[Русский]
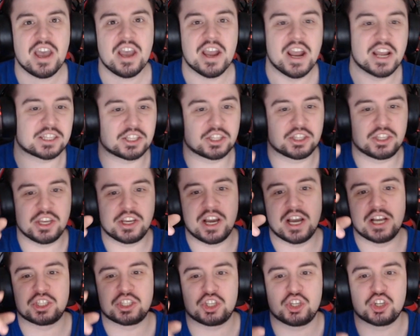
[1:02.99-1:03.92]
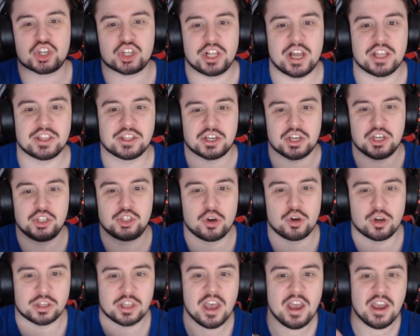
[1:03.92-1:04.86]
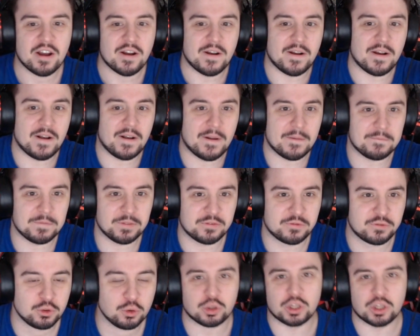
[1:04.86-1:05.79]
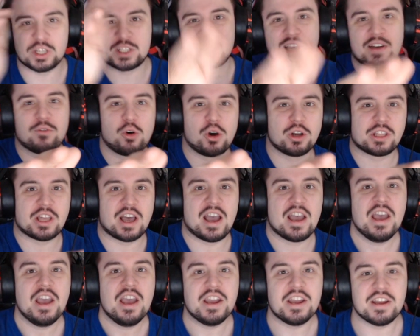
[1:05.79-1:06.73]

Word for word: Этот гигантский шланг идет э, внутрь завода.